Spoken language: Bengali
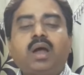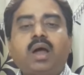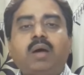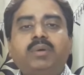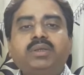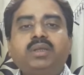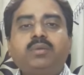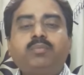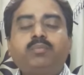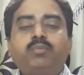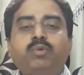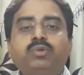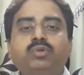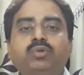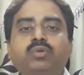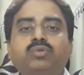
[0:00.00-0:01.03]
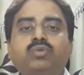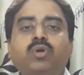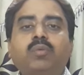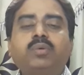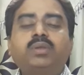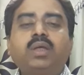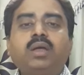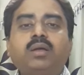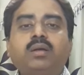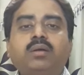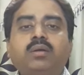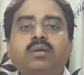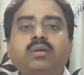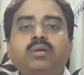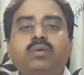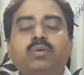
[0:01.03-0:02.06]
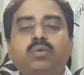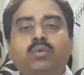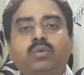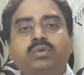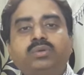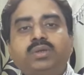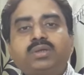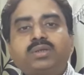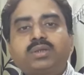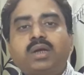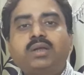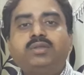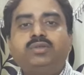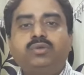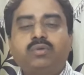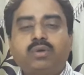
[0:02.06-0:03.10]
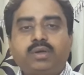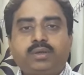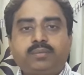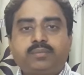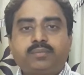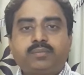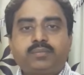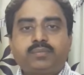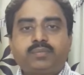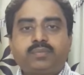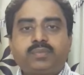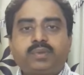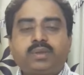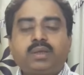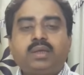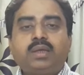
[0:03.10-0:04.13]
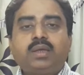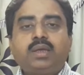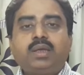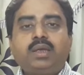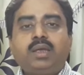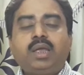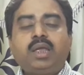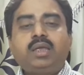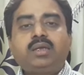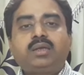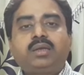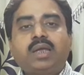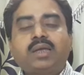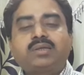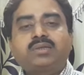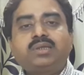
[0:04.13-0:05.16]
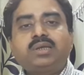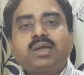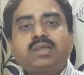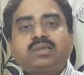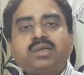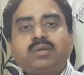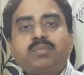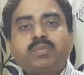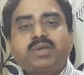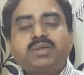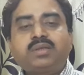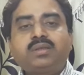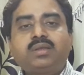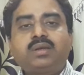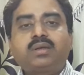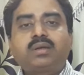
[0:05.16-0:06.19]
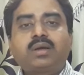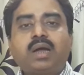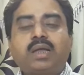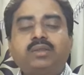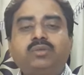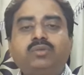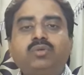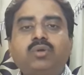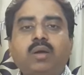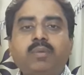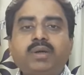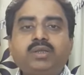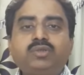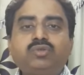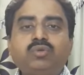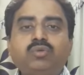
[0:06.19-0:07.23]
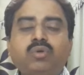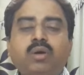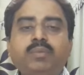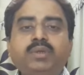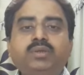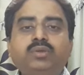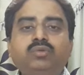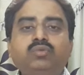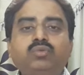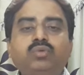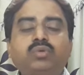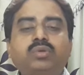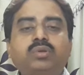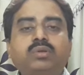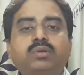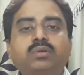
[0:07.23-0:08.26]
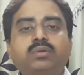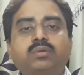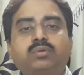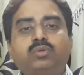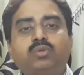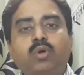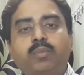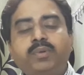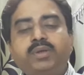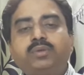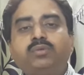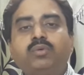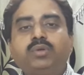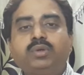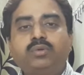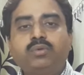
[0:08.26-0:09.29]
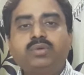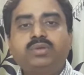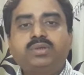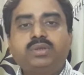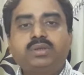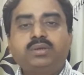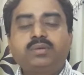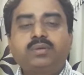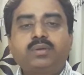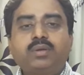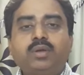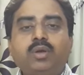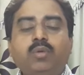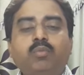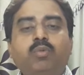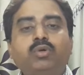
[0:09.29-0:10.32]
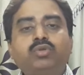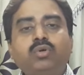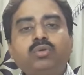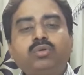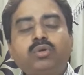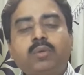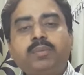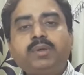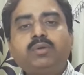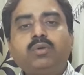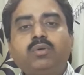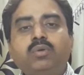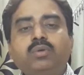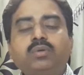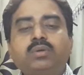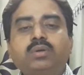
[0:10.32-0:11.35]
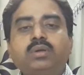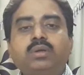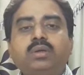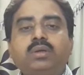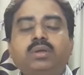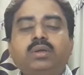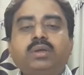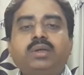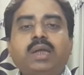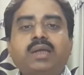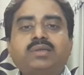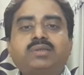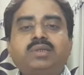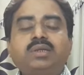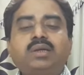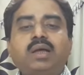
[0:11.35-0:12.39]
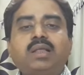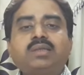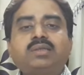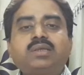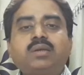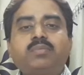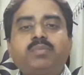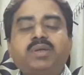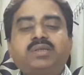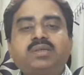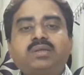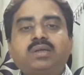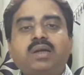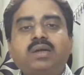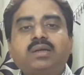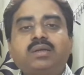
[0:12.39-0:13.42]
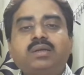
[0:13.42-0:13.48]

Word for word: আমাদের প্রতিরোধ ক্ষমতা গড়তে সাহায্য করে এই গ্যাস্ট্রিক আলসার পেশেন্টদের খাদ্য খাবারের জন্য আমি দুটো টপিক তৈরি করেছি প্রথম টপিক হলো গ্যাস্ট্রিক আলসার পেশেন্টরা